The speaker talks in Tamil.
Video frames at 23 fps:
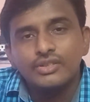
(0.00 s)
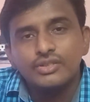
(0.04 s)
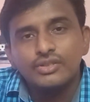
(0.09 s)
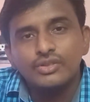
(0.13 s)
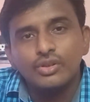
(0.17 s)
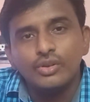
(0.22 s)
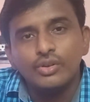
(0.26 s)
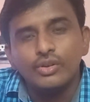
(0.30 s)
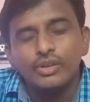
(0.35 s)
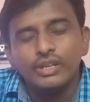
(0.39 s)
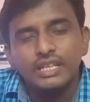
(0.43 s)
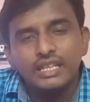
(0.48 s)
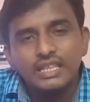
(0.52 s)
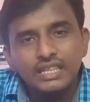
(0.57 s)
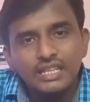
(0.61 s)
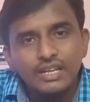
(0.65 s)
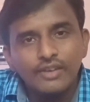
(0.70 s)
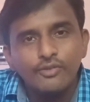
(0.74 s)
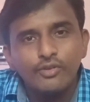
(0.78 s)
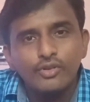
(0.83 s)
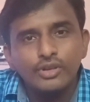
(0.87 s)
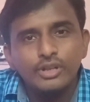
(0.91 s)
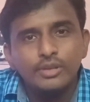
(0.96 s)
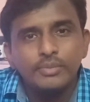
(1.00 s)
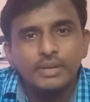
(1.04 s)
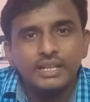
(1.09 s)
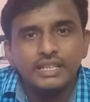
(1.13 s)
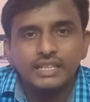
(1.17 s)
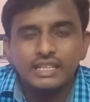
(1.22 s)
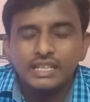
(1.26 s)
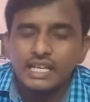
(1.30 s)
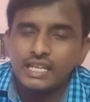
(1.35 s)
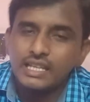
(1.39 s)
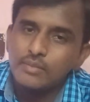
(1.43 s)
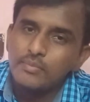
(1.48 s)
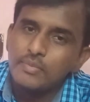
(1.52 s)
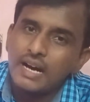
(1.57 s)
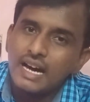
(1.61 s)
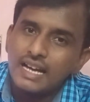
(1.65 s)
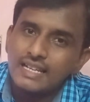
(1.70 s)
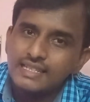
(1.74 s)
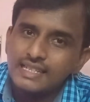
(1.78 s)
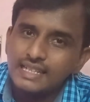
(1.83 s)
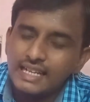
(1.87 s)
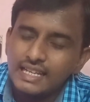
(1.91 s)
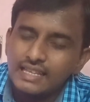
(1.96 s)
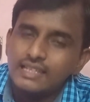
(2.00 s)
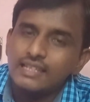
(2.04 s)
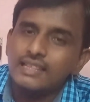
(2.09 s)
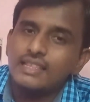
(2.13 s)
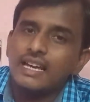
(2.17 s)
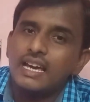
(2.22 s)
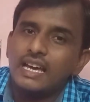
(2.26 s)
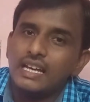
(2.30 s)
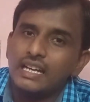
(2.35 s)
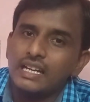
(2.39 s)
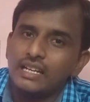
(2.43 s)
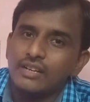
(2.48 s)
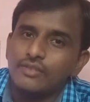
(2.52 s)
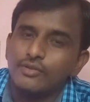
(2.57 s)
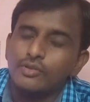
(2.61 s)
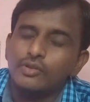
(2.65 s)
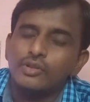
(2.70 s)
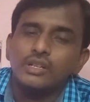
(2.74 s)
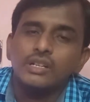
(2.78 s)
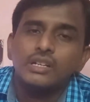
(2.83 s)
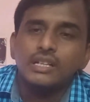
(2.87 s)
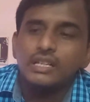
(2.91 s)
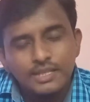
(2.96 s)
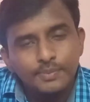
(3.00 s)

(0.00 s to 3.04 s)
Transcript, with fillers: ஸோ இந்த ஃபுட்டு பார்த்தீங்கன்னா அந்த பாசிலேருந்து தயாரிக்கிற ஃபுட்